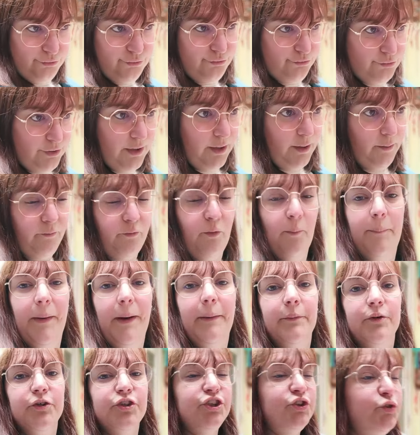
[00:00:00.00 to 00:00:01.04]
Voilà, faut pas
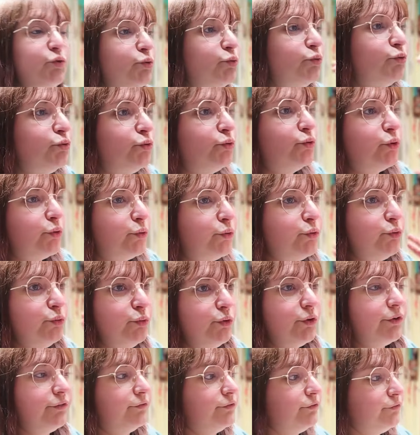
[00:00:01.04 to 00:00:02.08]
manger du sucre
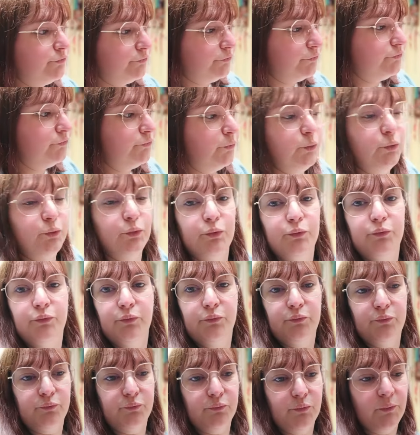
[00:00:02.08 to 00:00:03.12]
sucre. Faut,
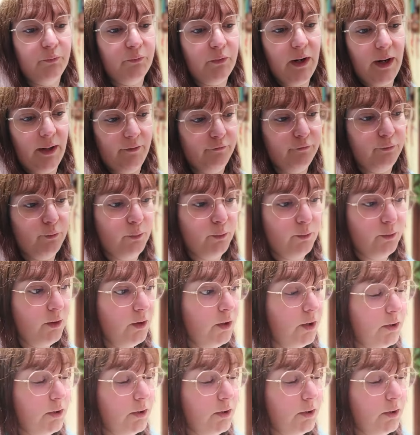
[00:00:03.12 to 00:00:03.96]
faut voilà, faut.